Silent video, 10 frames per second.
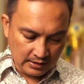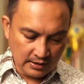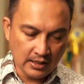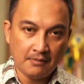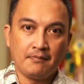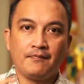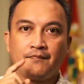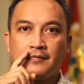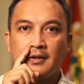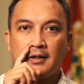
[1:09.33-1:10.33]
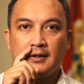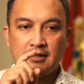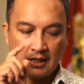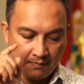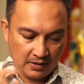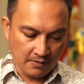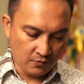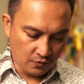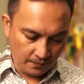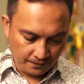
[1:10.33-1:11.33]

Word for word: diam di dalam kamu.